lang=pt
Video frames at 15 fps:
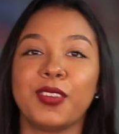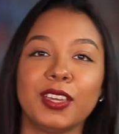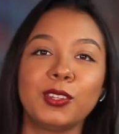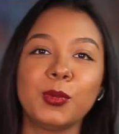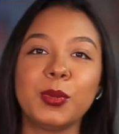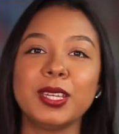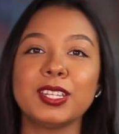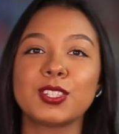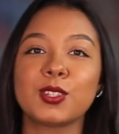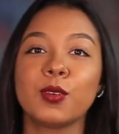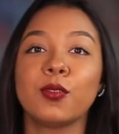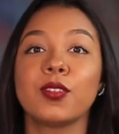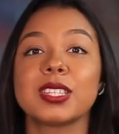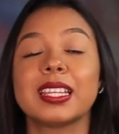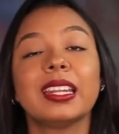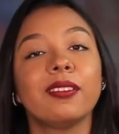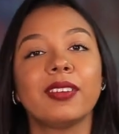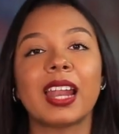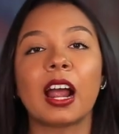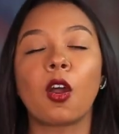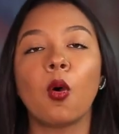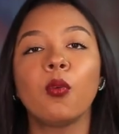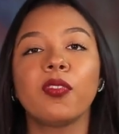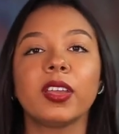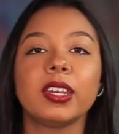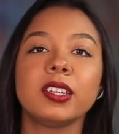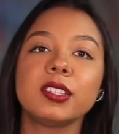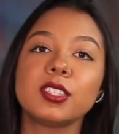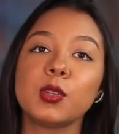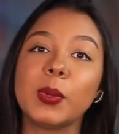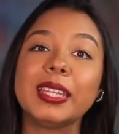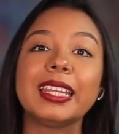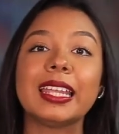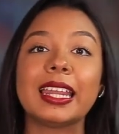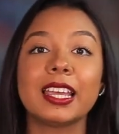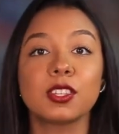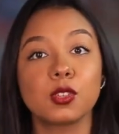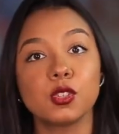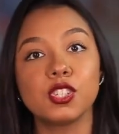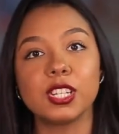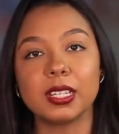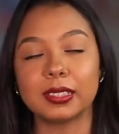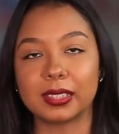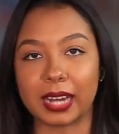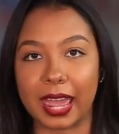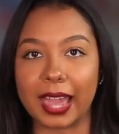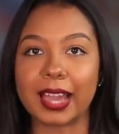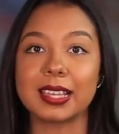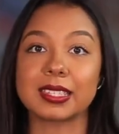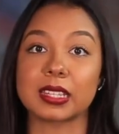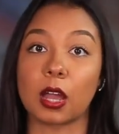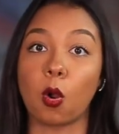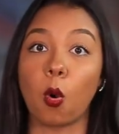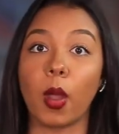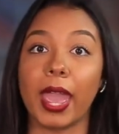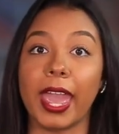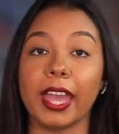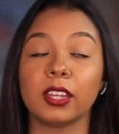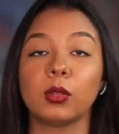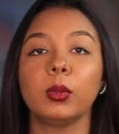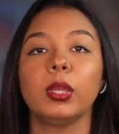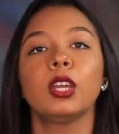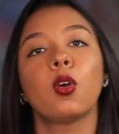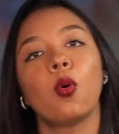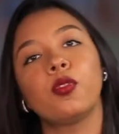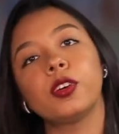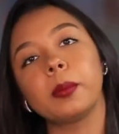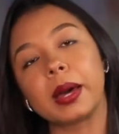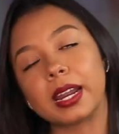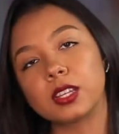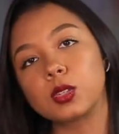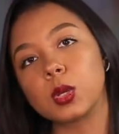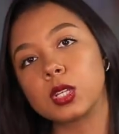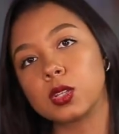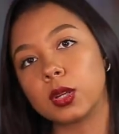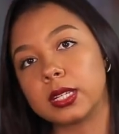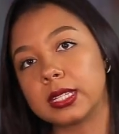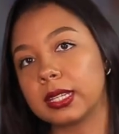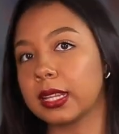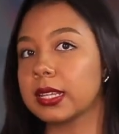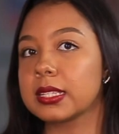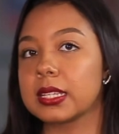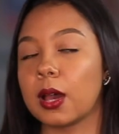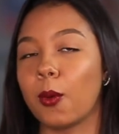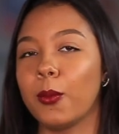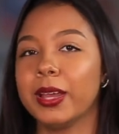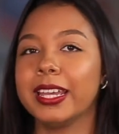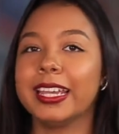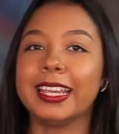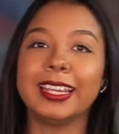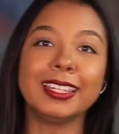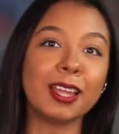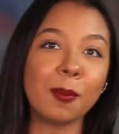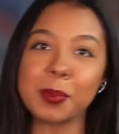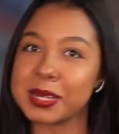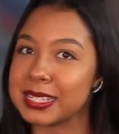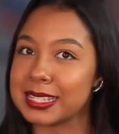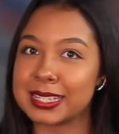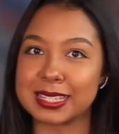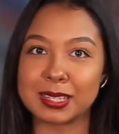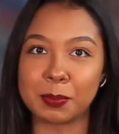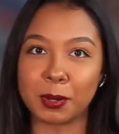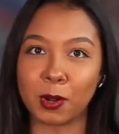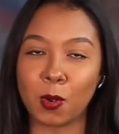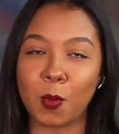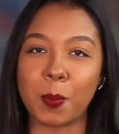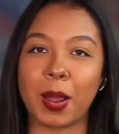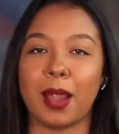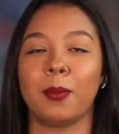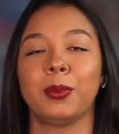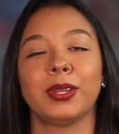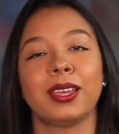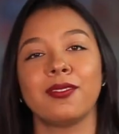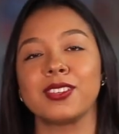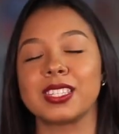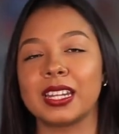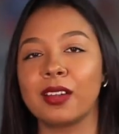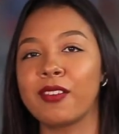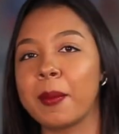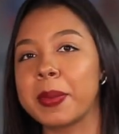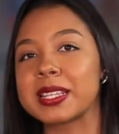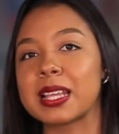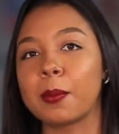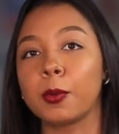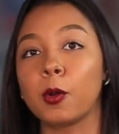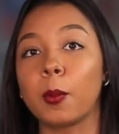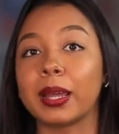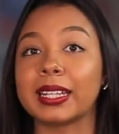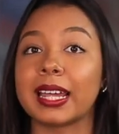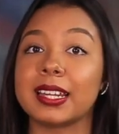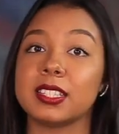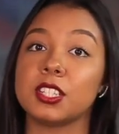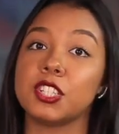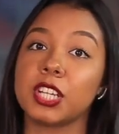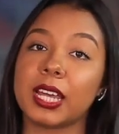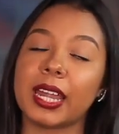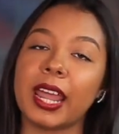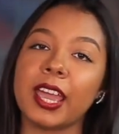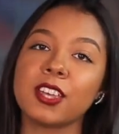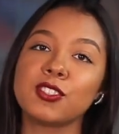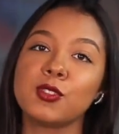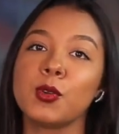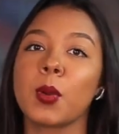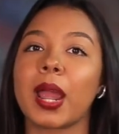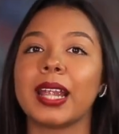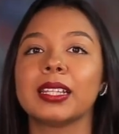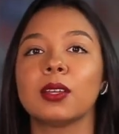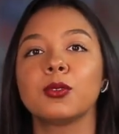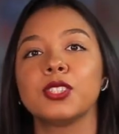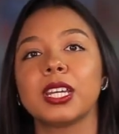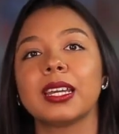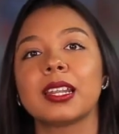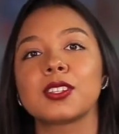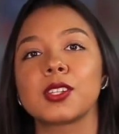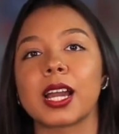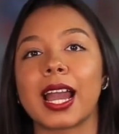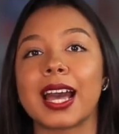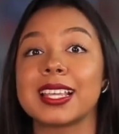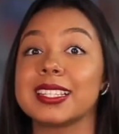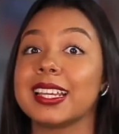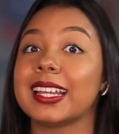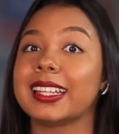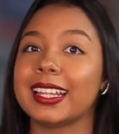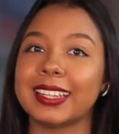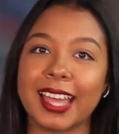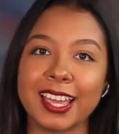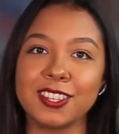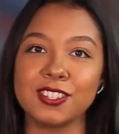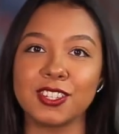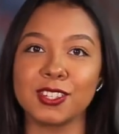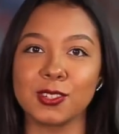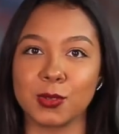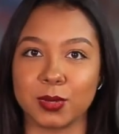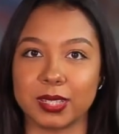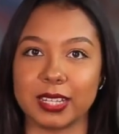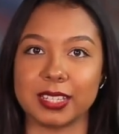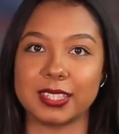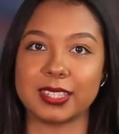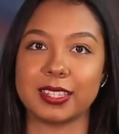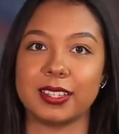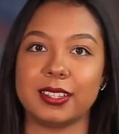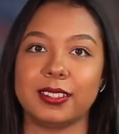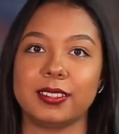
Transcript: Feito isso, você deverá conferir se o endereço de entrega está correto e confirmar a sua solicitação. E não precisa se preocupar, porque você não vai passar por uma análise de crédito e o cartão chega na sua casa em até 10 dias úteis.